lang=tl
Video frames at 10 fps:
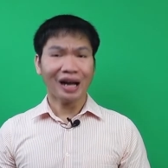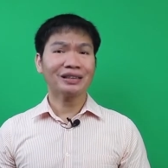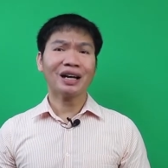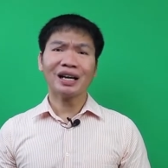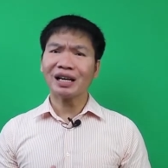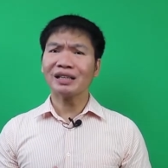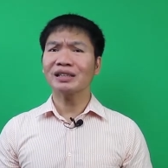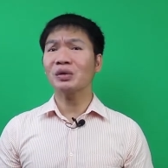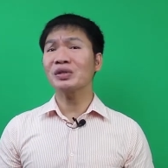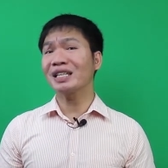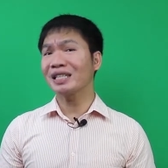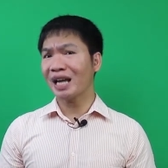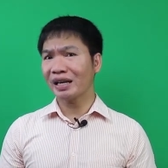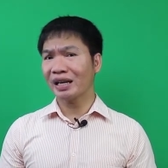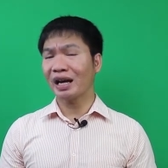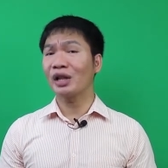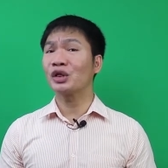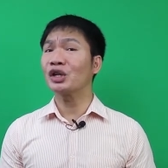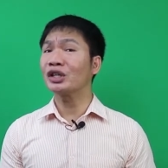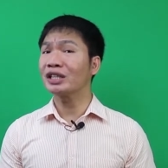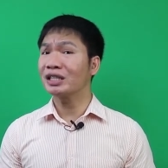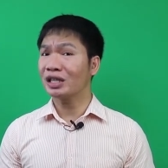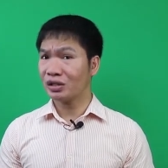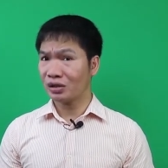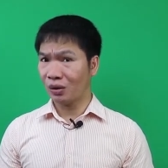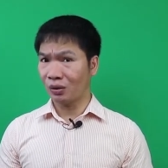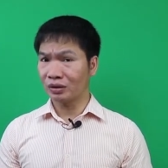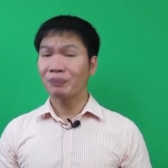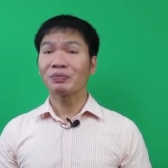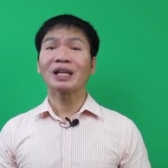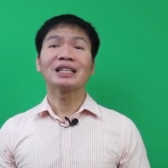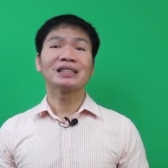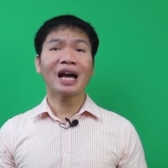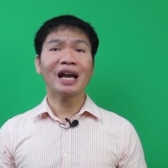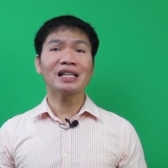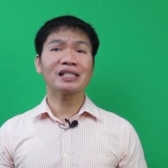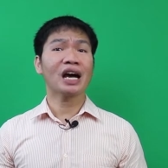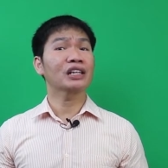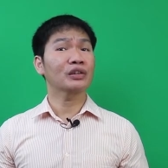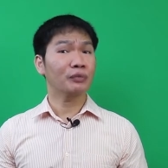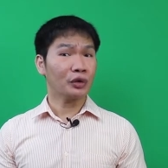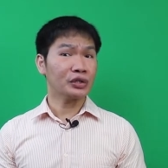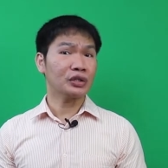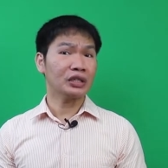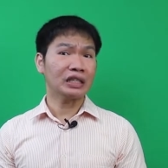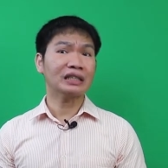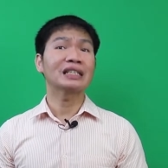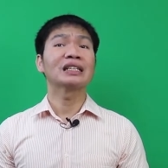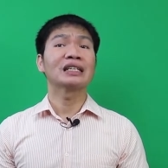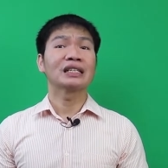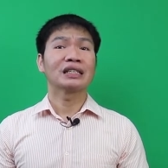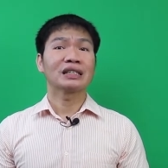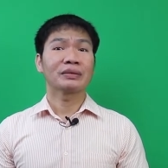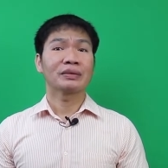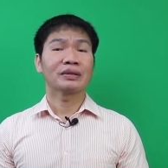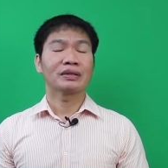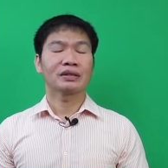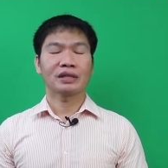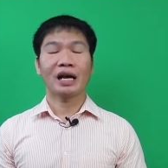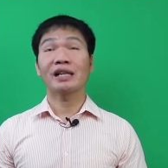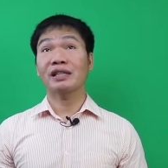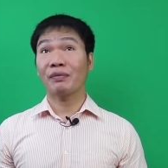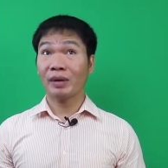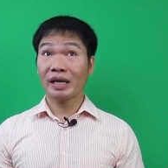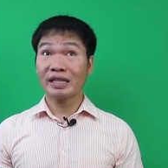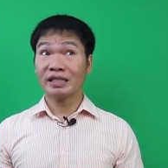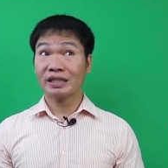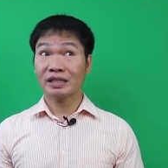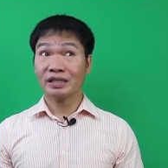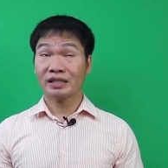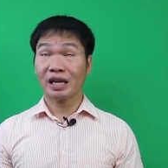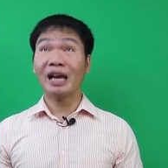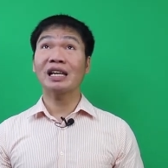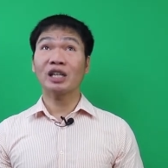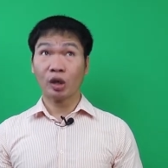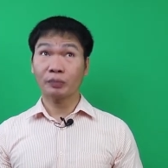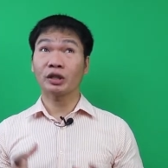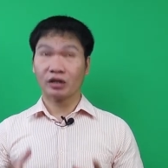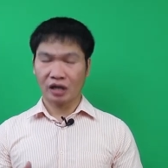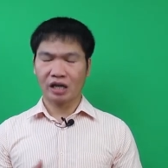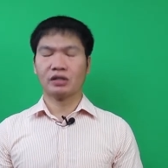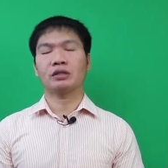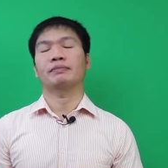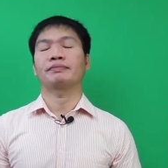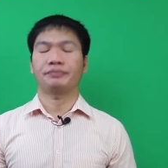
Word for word: At ang anak nitong si Gianna, 13 years old, dahil sa unfortunate dahil sa plane sa helicopter crash.